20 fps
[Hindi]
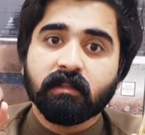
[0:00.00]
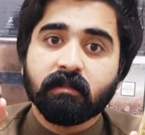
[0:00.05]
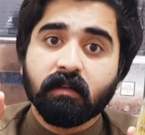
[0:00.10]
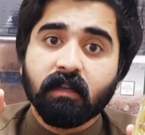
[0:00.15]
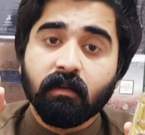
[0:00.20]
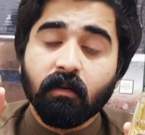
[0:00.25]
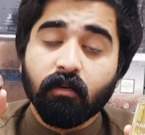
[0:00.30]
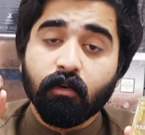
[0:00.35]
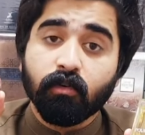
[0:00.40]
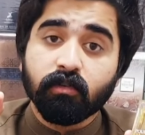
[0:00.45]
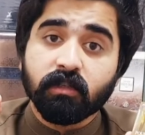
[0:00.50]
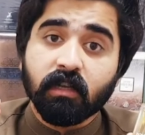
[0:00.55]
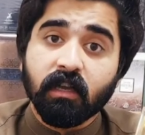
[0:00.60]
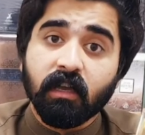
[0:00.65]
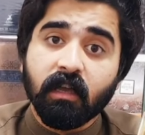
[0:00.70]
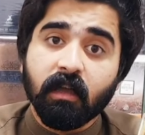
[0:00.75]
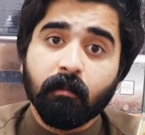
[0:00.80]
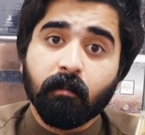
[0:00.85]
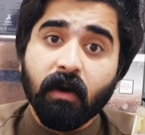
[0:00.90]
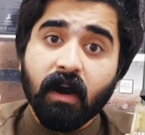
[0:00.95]
तो
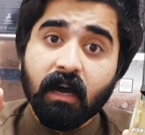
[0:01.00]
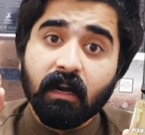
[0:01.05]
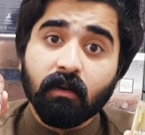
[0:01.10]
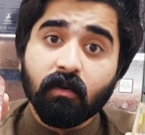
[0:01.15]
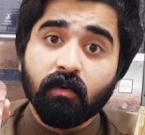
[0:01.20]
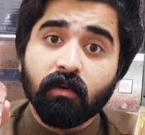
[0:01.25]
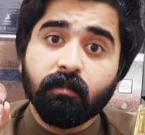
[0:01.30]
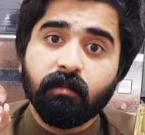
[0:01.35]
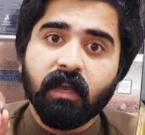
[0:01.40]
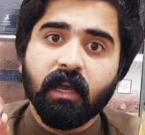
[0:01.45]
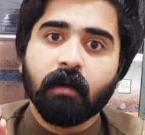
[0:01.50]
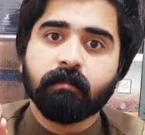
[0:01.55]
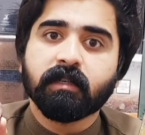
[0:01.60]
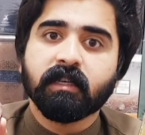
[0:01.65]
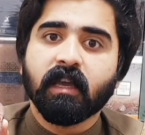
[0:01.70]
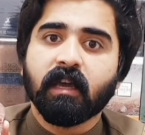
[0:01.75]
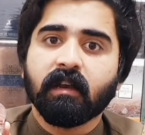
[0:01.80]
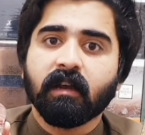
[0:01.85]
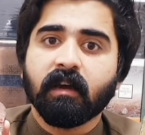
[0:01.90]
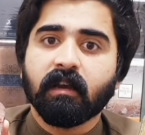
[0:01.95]
उसके बार कोड भी आप
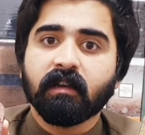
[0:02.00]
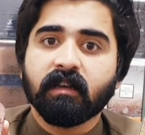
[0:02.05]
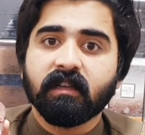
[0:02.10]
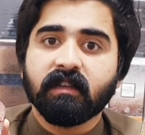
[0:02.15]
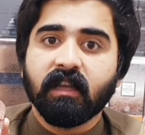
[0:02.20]
स्कैन करके